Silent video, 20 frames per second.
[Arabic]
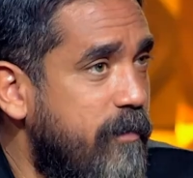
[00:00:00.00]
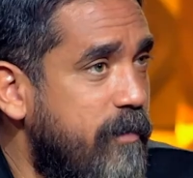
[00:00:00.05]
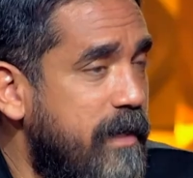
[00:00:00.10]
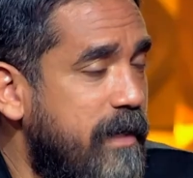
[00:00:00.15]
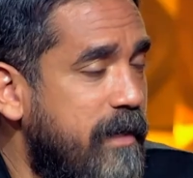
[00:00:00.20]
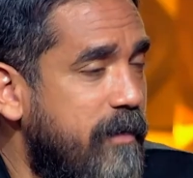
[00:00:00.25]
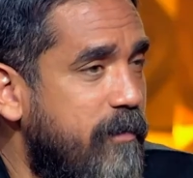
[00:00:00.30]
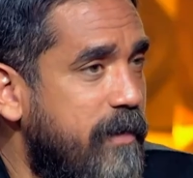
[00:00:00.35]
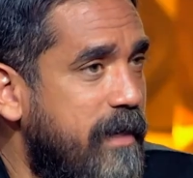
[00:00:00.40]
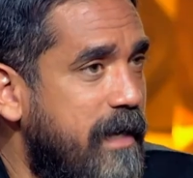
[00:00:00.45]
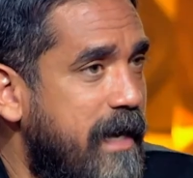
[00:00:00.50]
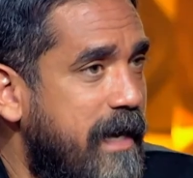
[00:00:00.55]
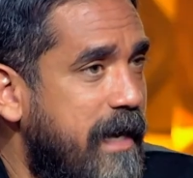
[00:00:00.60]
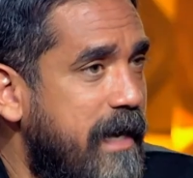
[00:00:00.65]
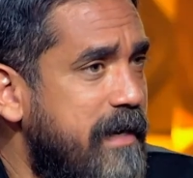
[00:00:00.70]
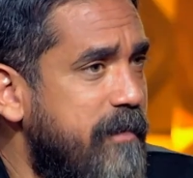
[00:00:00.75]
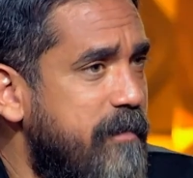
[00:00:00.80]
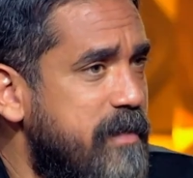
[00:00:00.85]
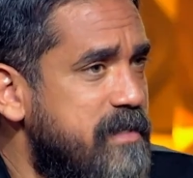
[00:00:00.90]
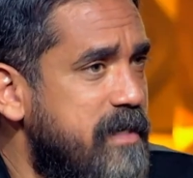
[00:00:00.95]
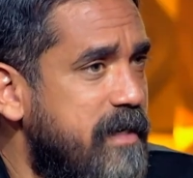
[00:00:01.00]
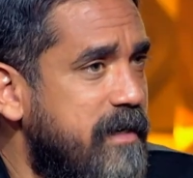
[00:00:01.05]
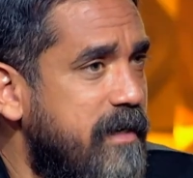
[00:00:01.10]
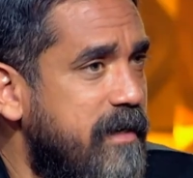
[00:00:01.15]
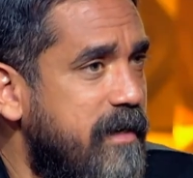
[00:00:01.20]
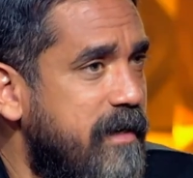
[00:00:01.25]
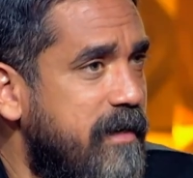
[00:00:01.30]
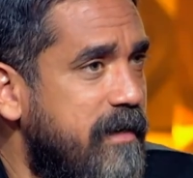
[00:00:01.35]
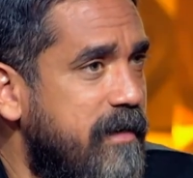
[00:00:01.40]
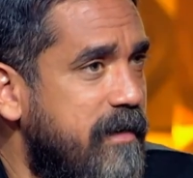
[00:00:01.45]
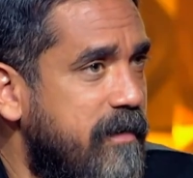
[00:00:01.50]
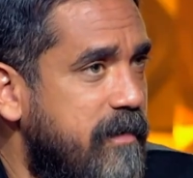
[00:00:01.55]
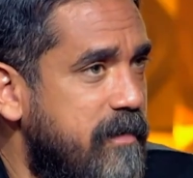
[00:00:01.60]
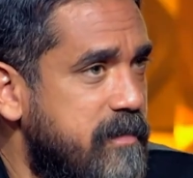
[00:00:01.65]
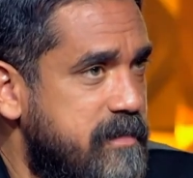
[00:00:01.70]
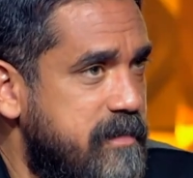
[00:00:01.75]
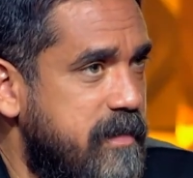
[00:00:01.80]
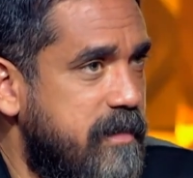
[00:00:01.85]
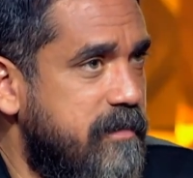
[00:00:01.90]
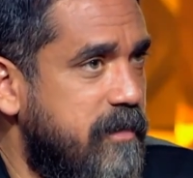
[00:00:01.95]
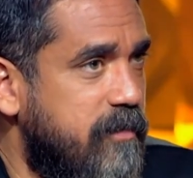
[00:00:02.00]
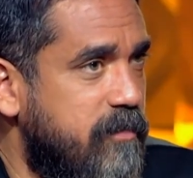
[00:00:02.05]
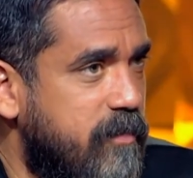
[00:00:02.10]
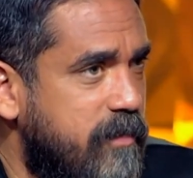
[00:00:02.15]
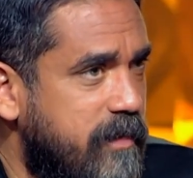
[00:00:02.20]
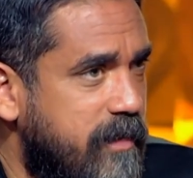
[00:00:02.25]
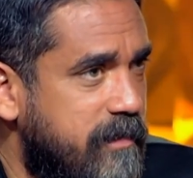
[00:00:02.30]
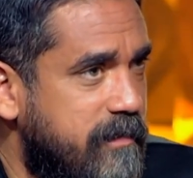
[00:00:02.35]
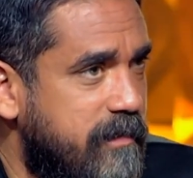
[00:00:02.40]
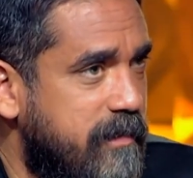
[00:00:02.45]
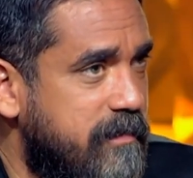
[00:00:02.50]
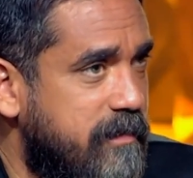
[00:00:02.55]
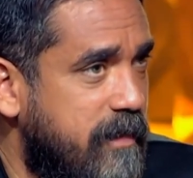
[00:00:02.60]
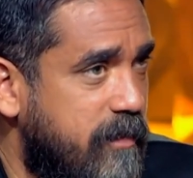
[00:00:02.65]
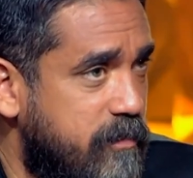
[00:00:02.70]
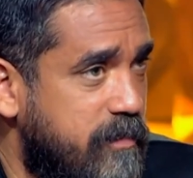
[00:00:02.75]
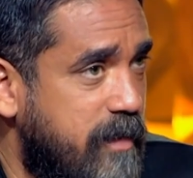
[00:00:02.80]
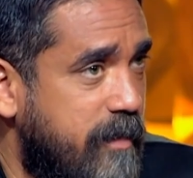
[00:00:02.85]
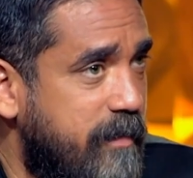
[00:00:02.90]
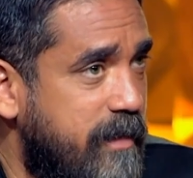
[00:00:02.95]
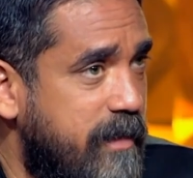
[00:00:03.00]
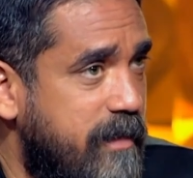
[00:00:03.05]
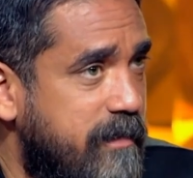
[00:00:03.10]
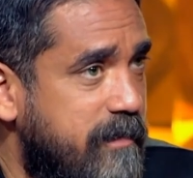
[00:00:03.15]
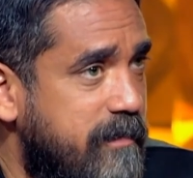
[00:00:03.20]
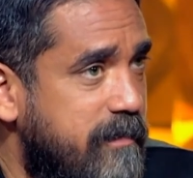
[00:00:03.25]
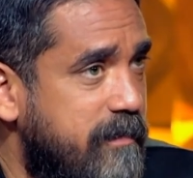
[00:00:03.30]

وال والاغاني مثلا اللي كسرت الدنيا دي انت اللي كنت عاملها